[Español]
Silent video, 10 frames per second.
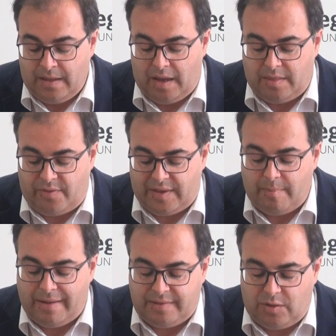Es decir, el
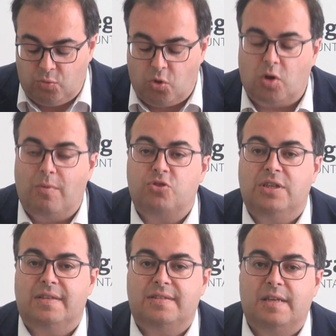
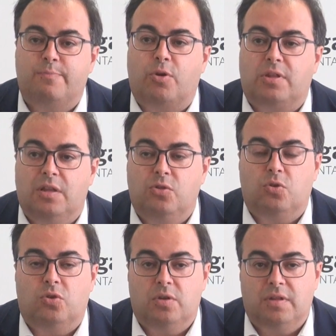
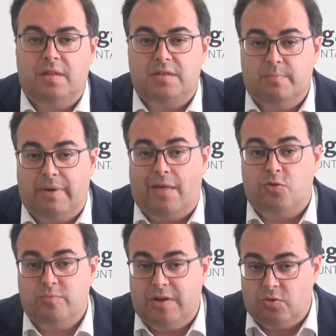21,86% de
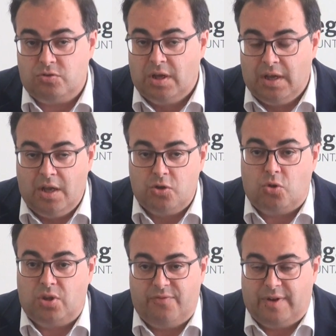desempleados menos.
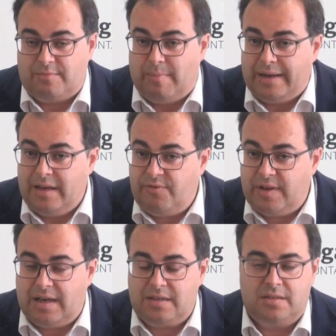Son cifras
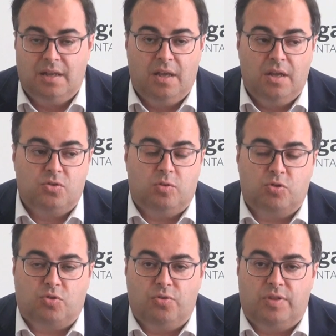magníficas,
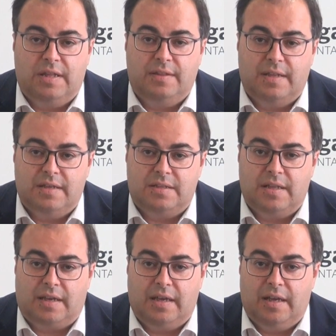somos conscientes
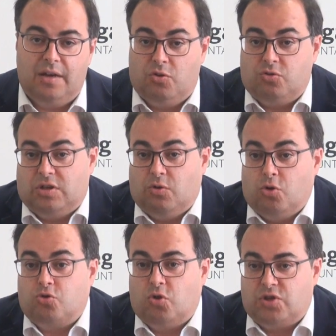de que no,
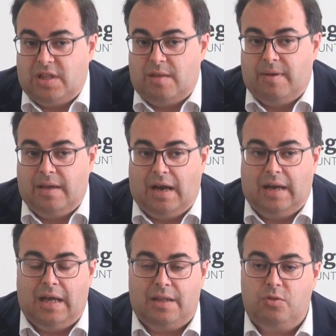no, solo se debe a
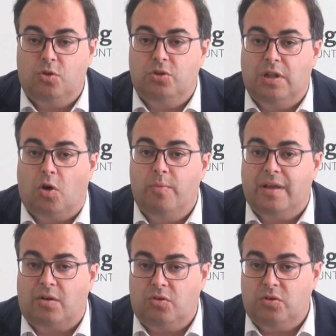la acción del
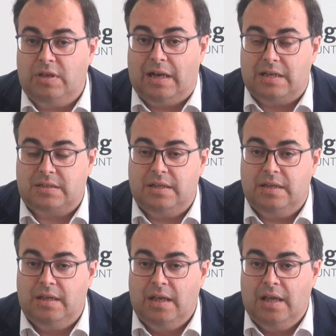Gobierno las
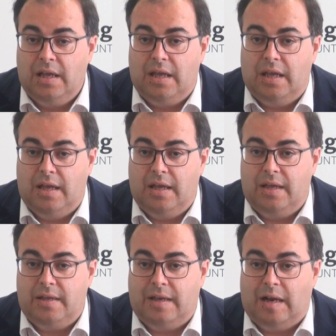
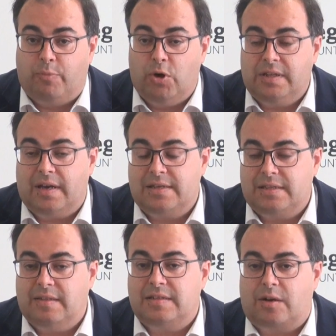eh, ya las políticas que se
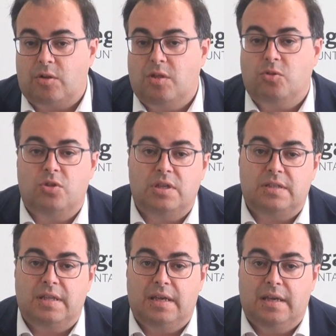están desarrollando
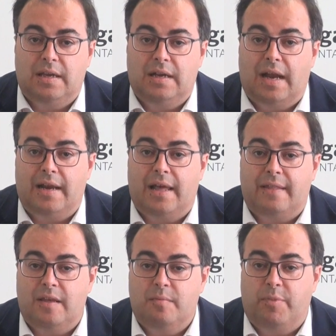desde el área
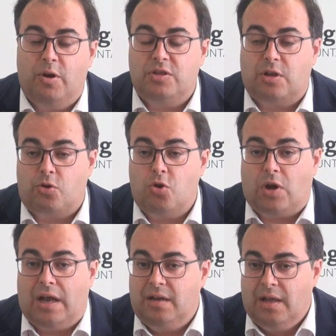de empleo y desarrollo
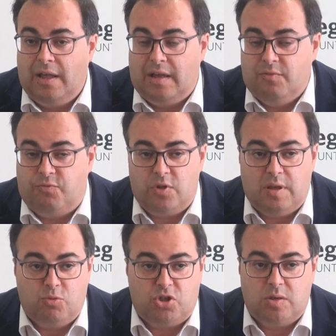local,
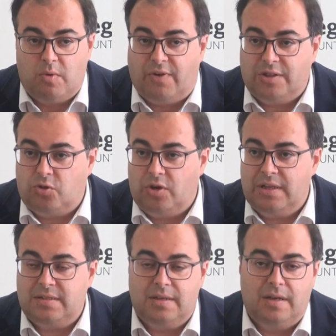influyen muchísimos
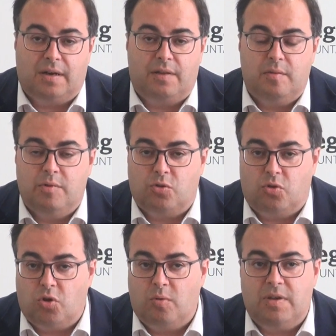factores, el crecimiento
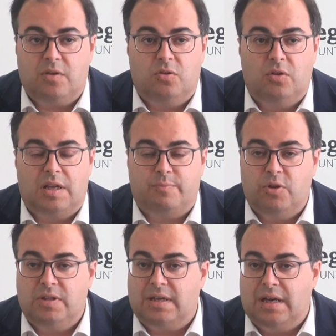económico, las
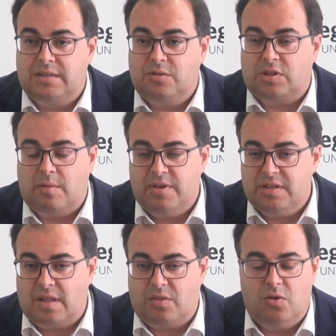políticas de otras
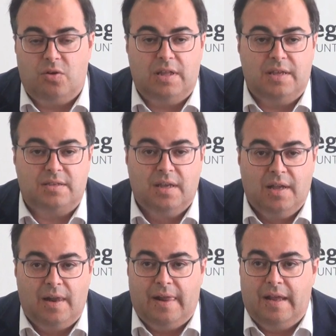administraciones,
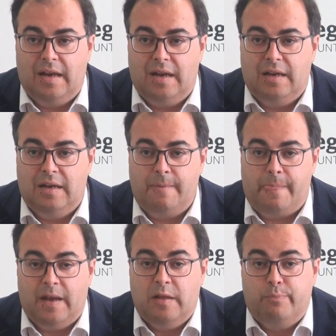el,
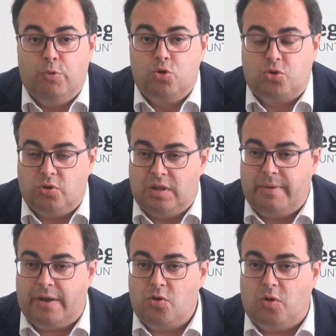impulso del
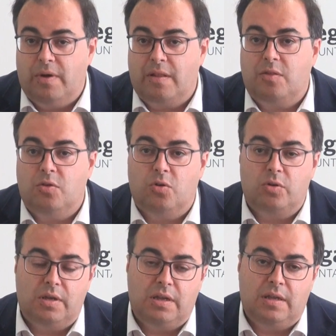pequeño
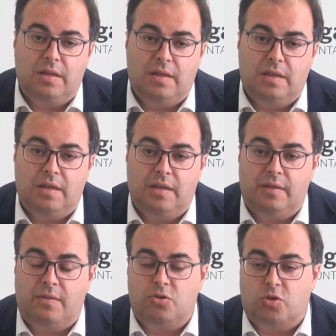comercio y,
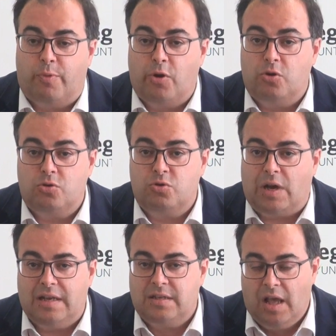de nuestros polígonos
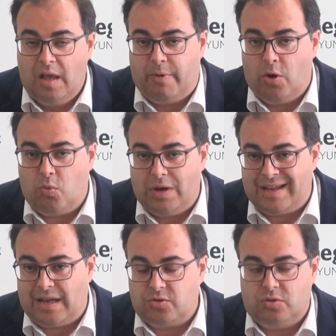industriales, pero en
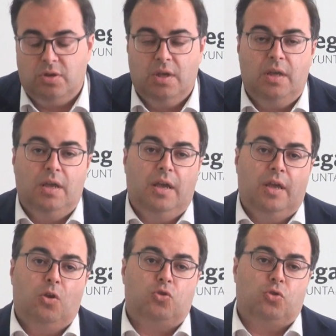cualquier caso
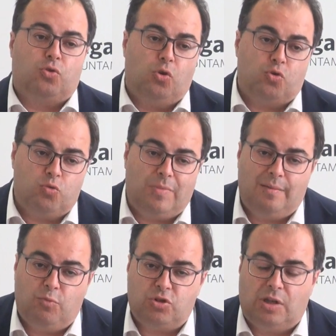eh, nosotros nos
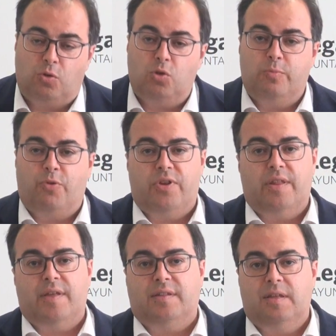sumamos a todo tipo de
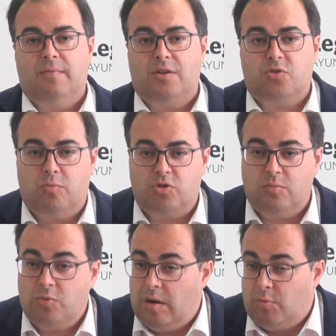iniciativas, somos
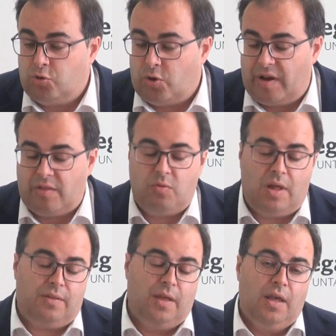el motor de la ciudad